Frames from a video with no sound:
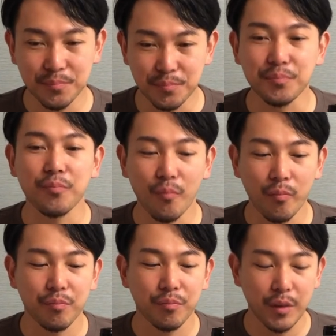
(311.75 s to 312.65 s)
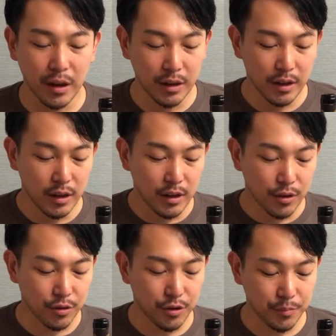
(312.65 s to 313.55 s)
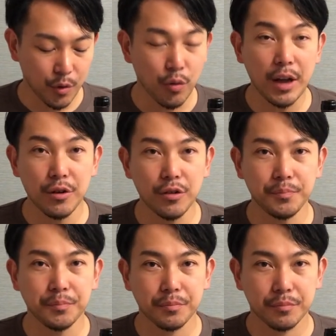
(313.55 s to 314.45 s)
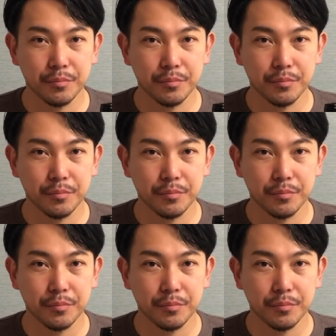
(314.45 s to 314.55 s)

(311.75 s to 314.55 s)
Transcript: うんなんかこの他の